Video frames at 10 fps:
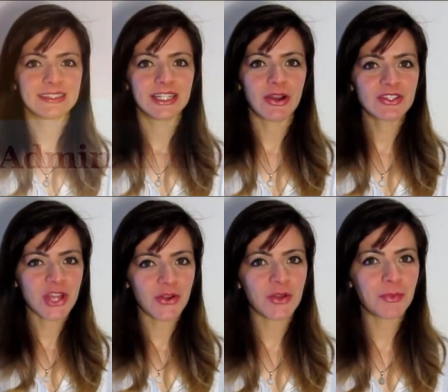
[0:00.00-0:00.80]
eu acho que
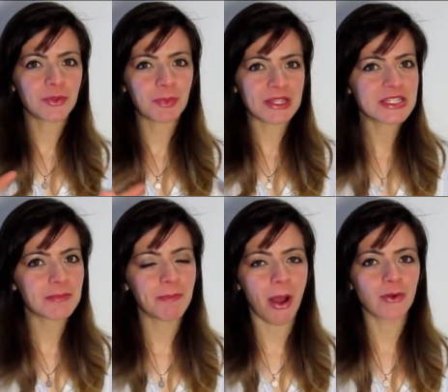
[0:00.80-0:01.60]
agora é o ponto
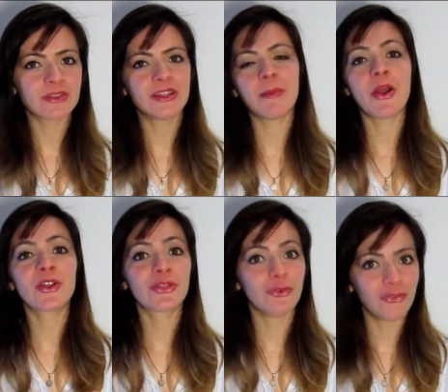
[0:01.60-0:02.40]
principal da maior
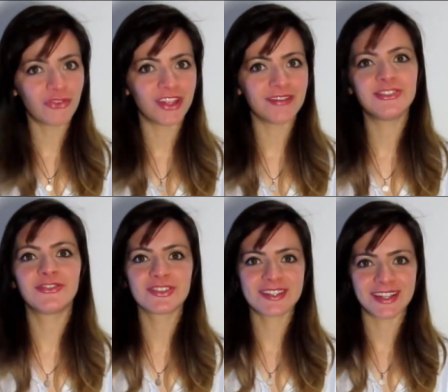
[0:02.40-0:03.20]
dúvida de
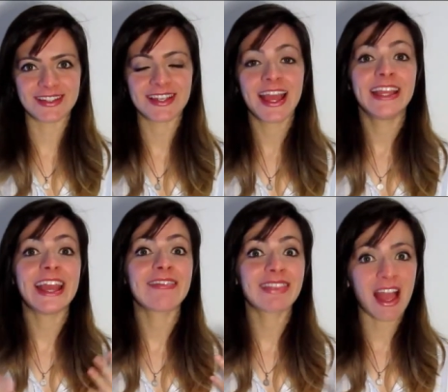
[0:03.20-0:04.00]
vocês, que
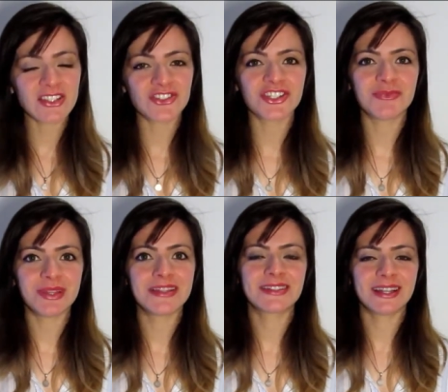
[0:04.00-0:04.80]
é a taxa de
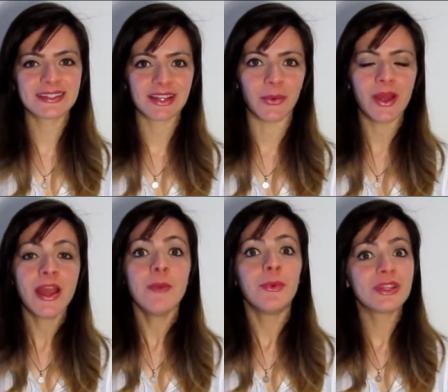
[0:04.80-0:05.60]
administração.
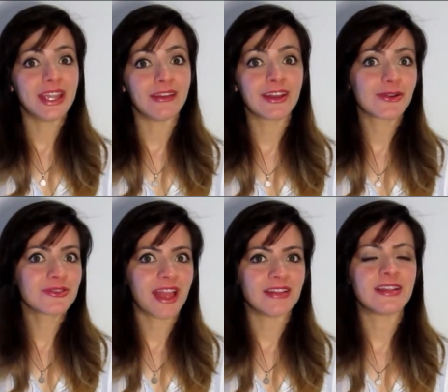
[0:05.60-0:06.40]
Por quê? O que
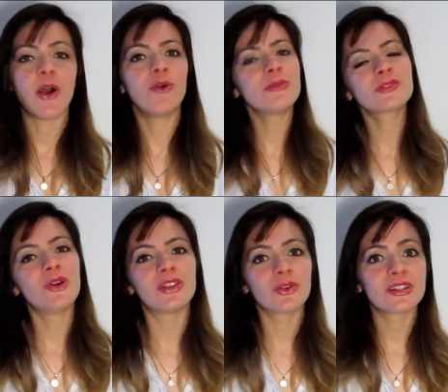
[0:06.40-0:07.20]
acontece? Algumas
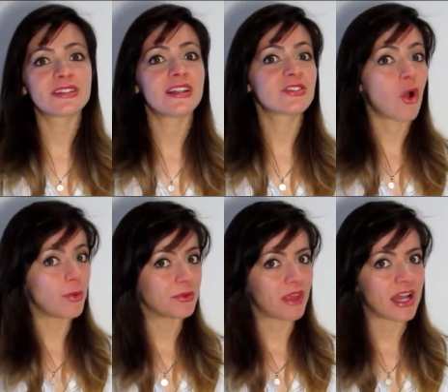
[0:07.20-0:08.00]
corretoras elas
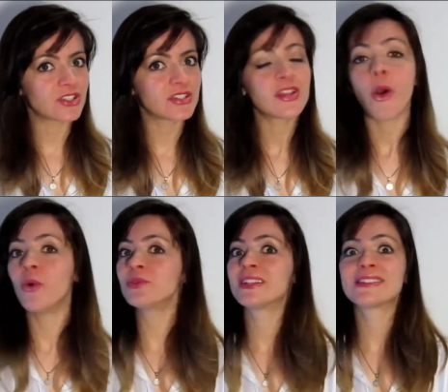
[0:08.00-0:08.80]
cobram taxas,
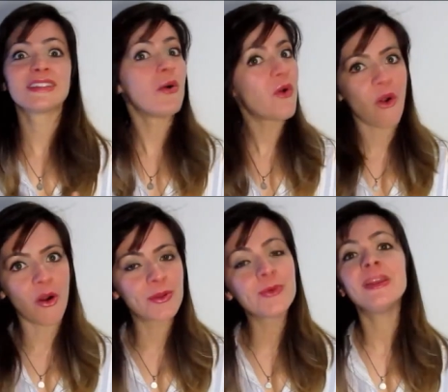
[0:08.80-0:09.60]
outras não
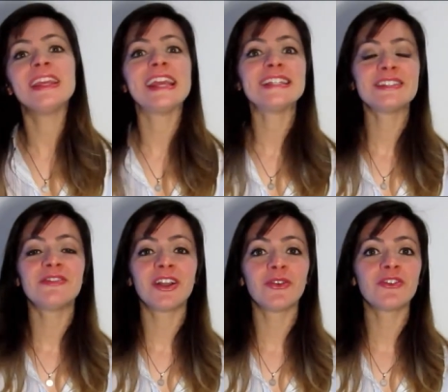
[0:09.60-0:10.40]
cobram e esse
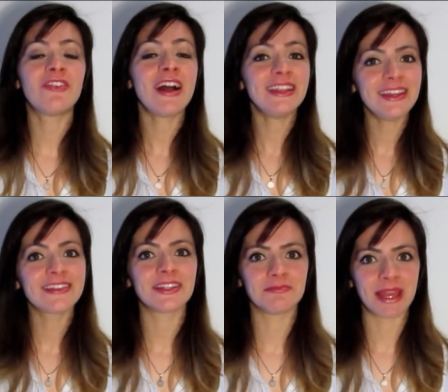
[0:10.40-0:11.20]
valor varia
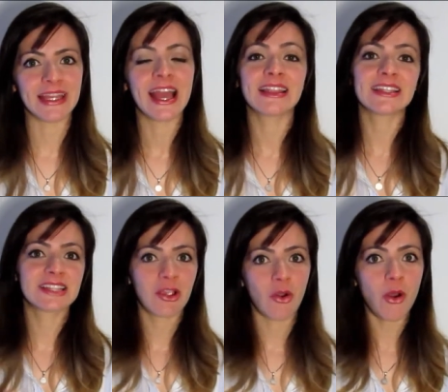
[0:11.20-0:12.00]
também. Das
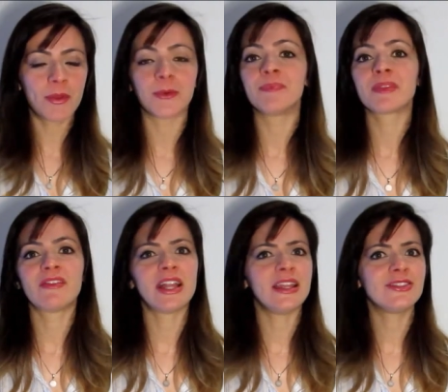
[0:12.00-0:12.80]
que cobram,
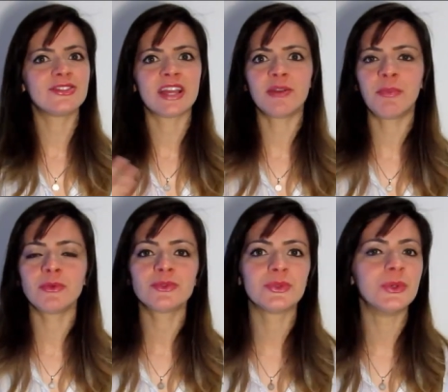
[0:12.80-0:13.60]
varia de
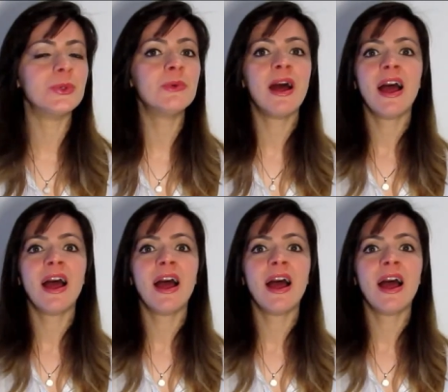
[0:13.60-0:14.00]
0.1